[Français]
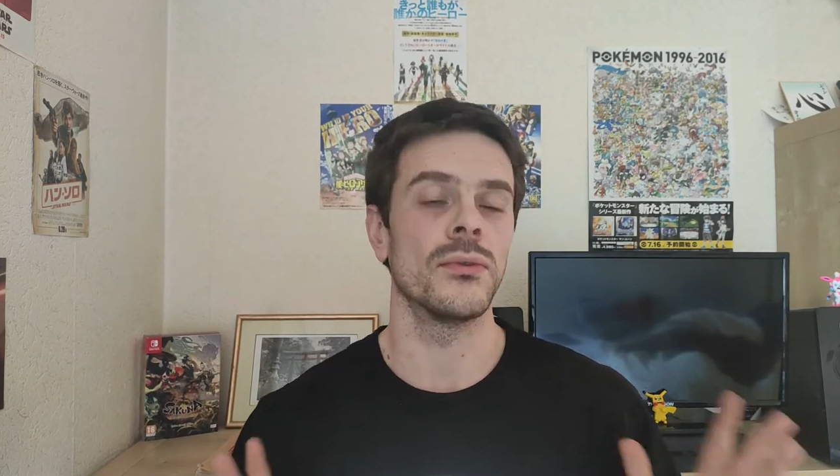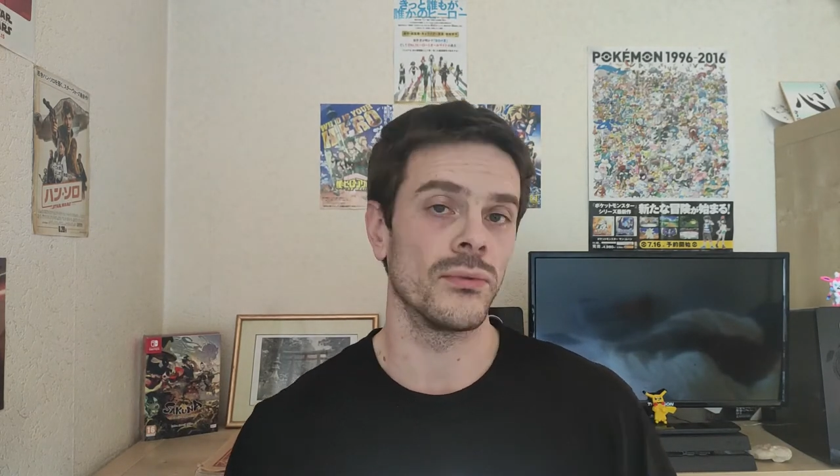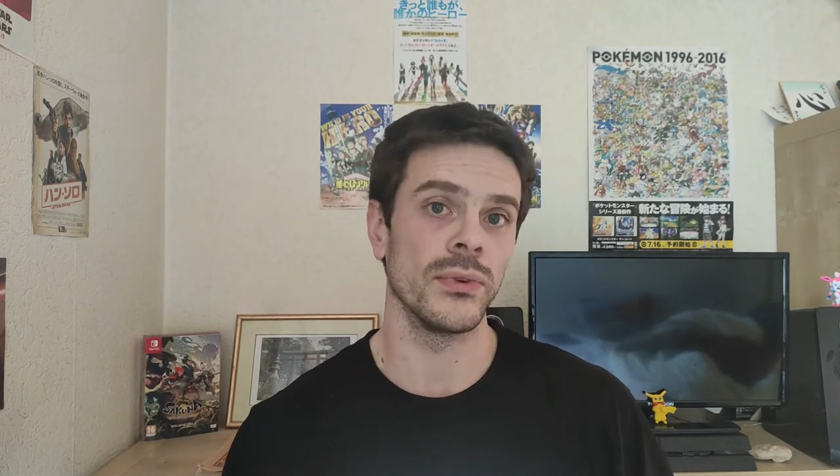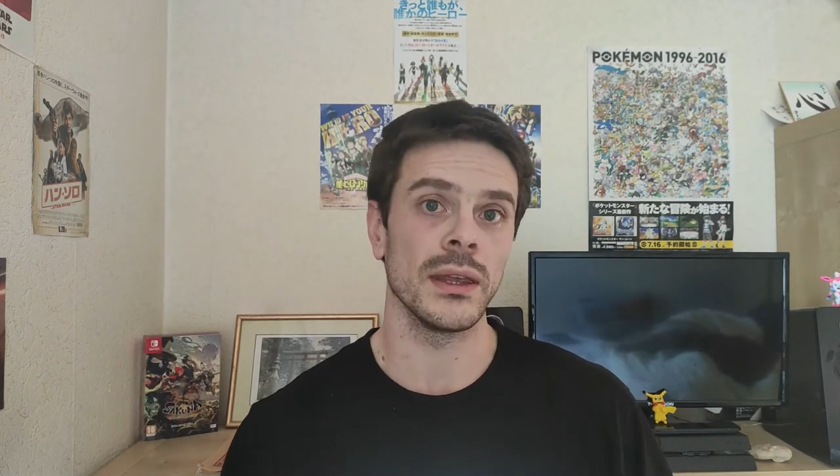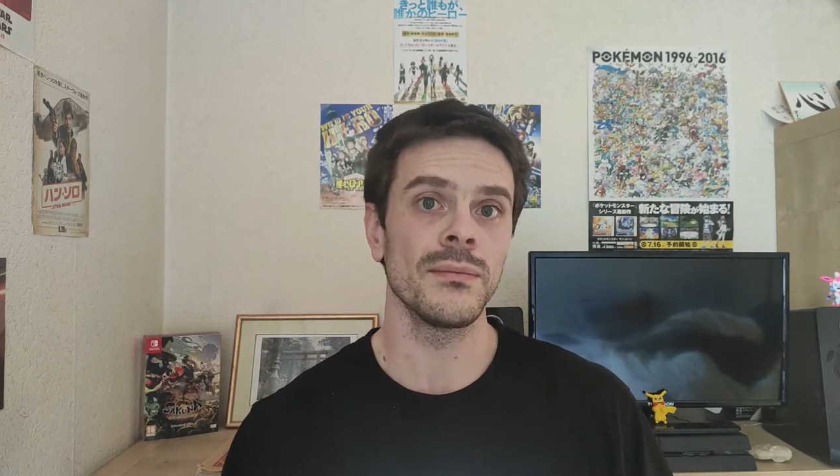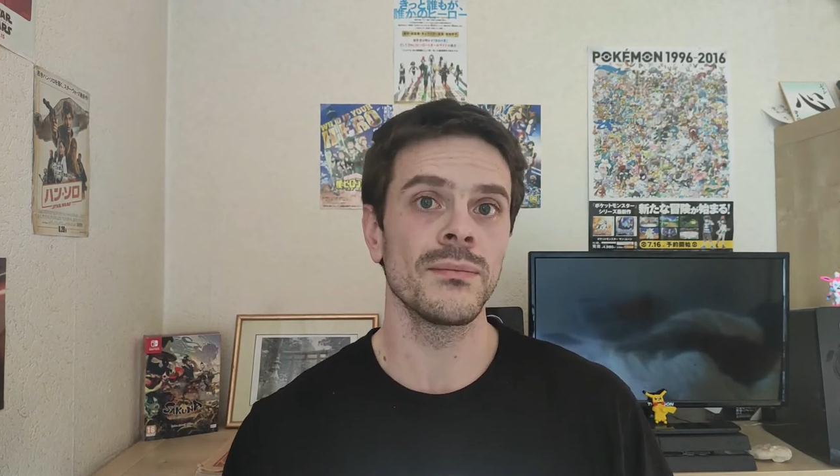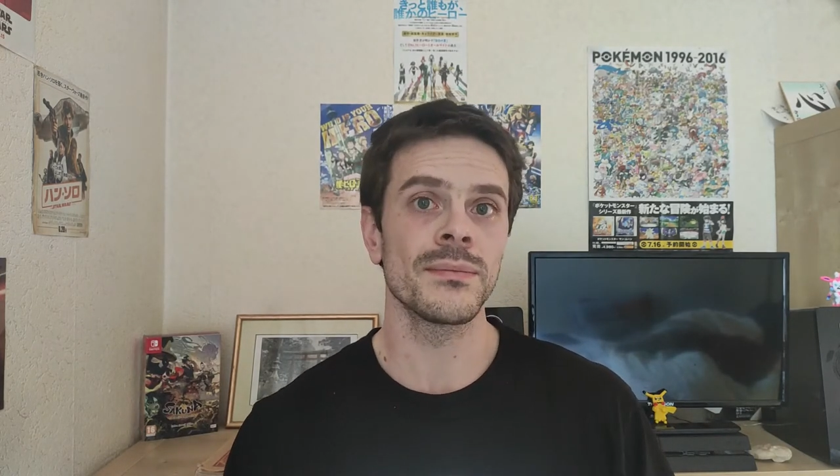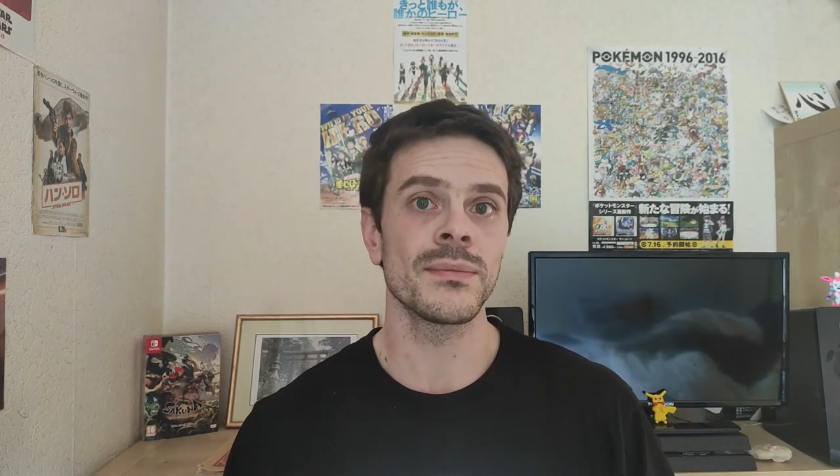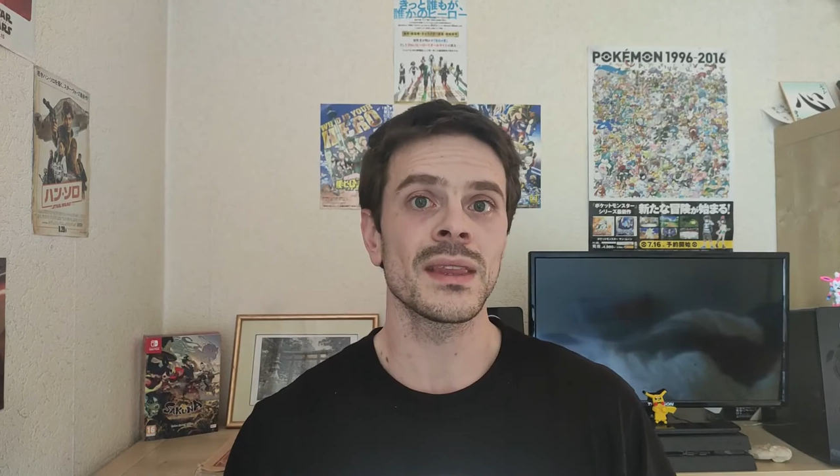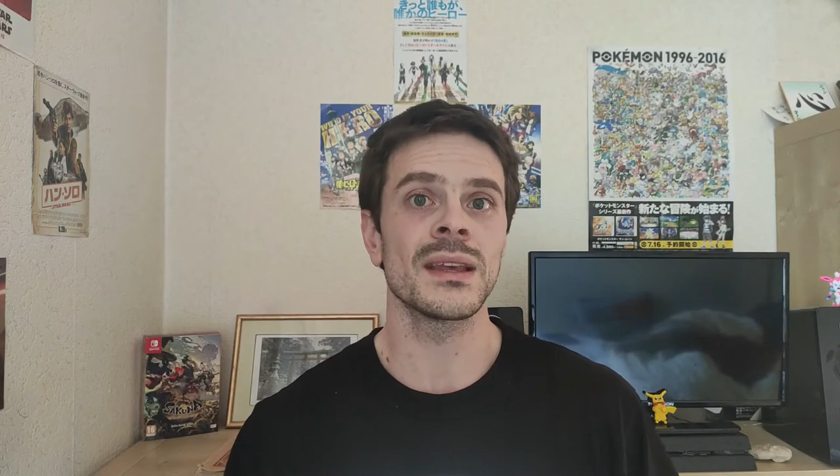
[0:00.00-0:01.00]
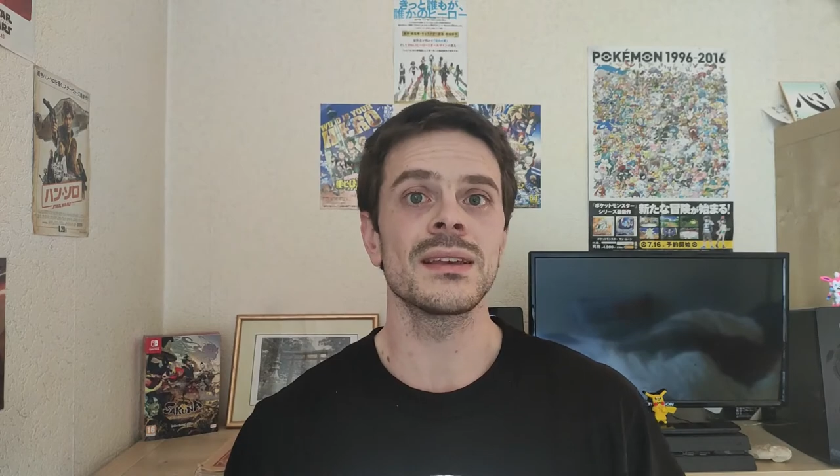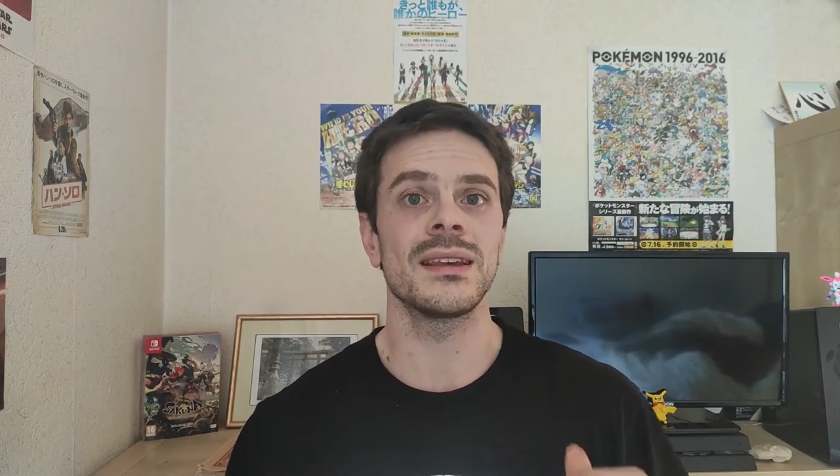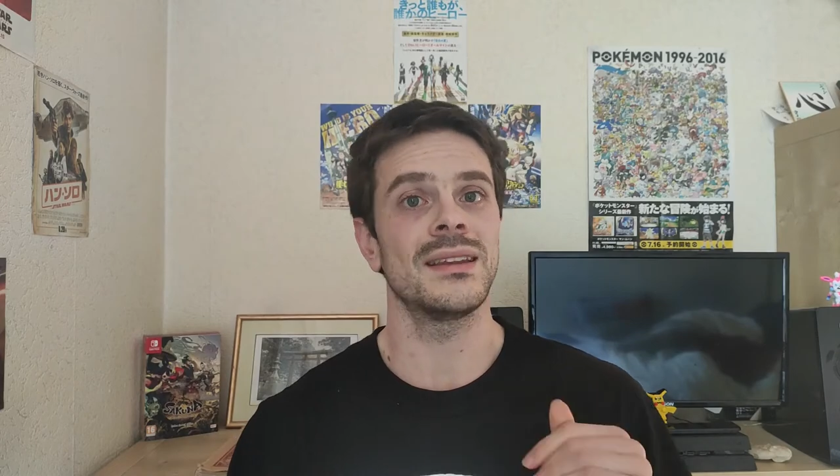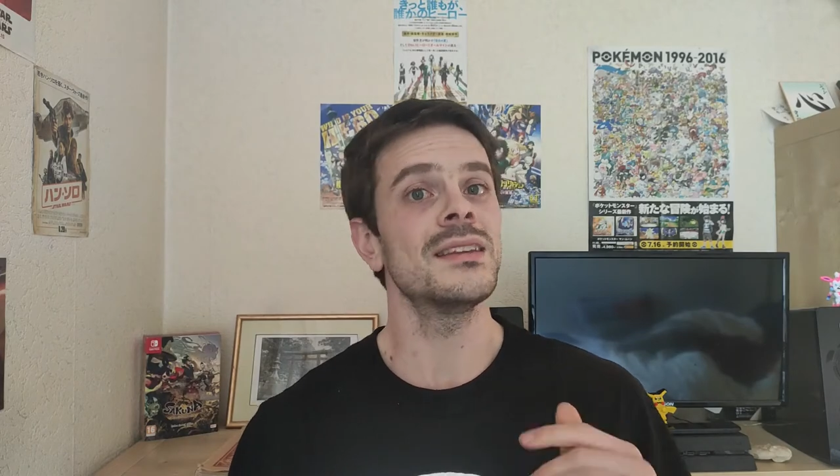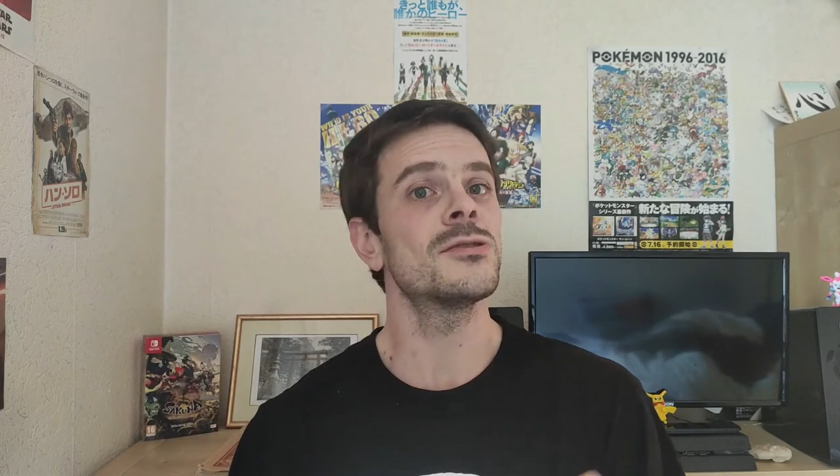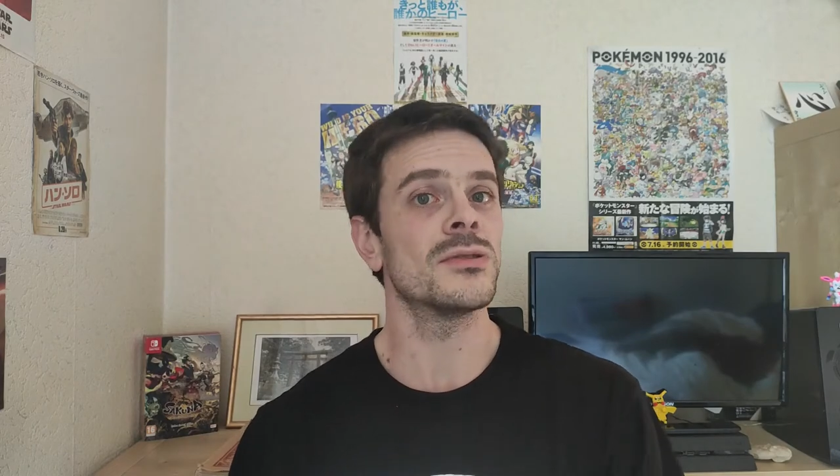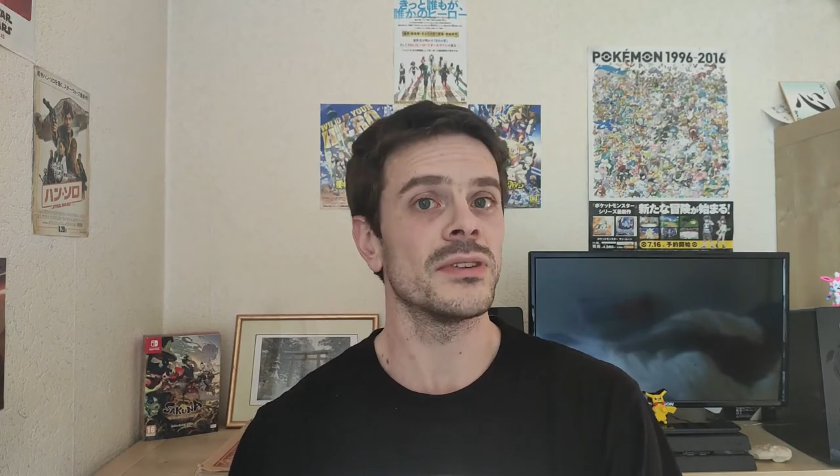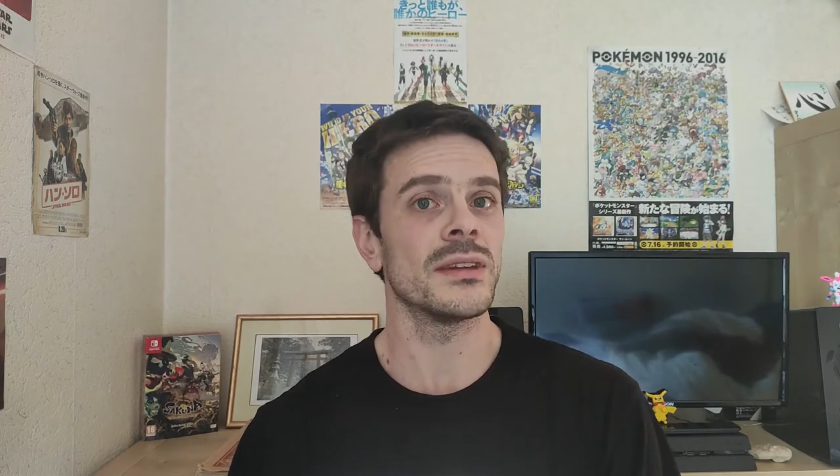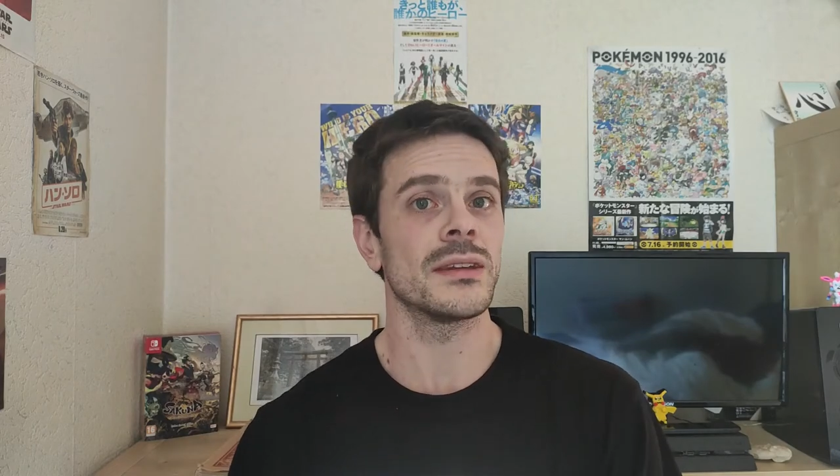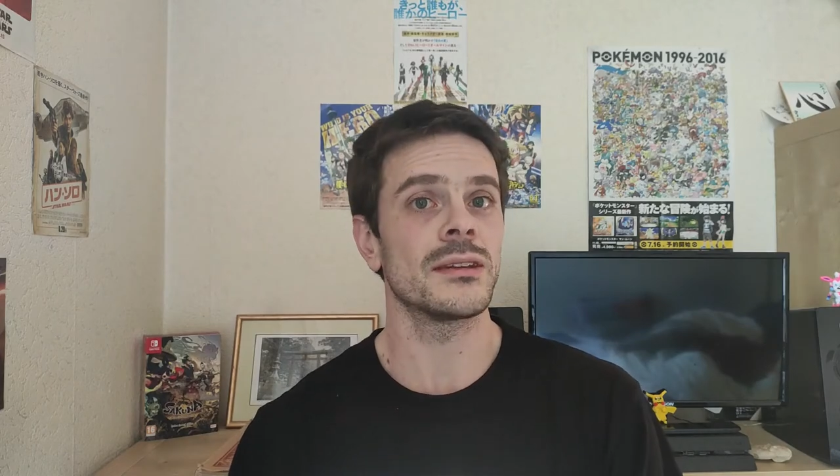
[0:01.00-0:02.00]
V qui dit
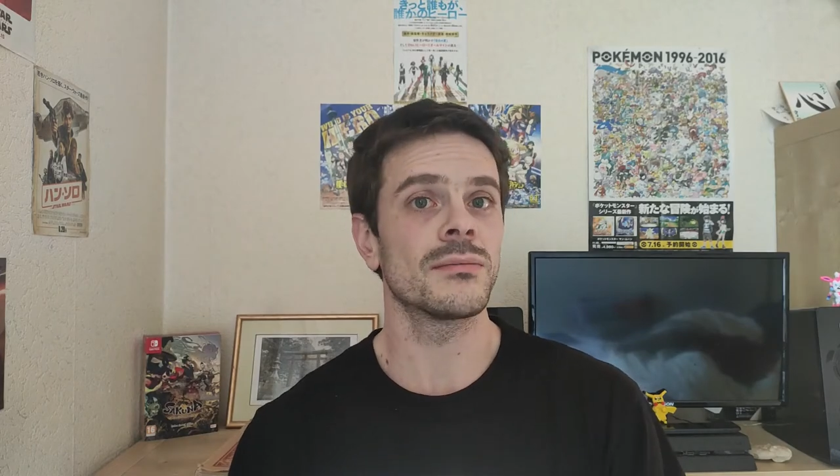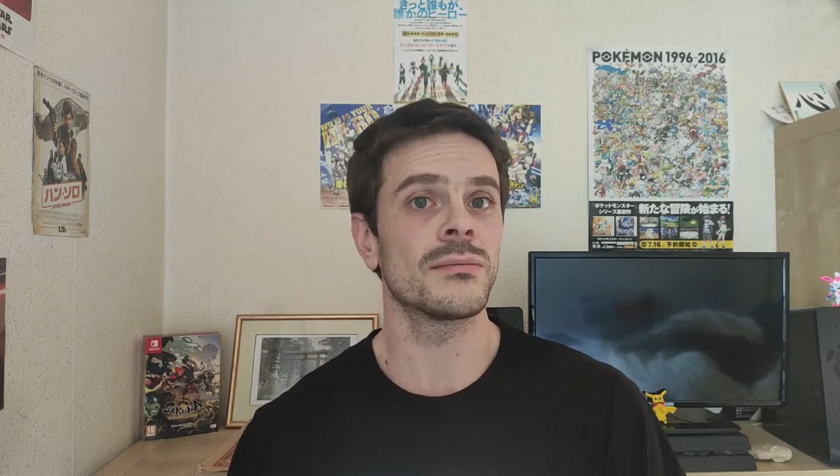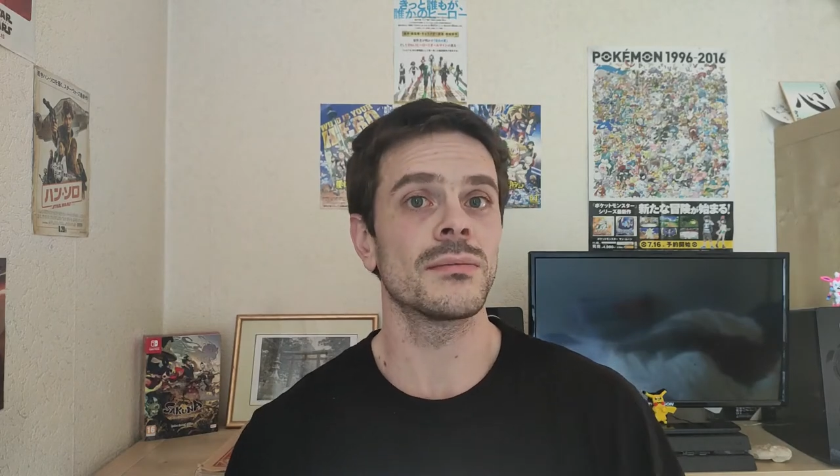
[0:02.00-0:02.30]
ceci.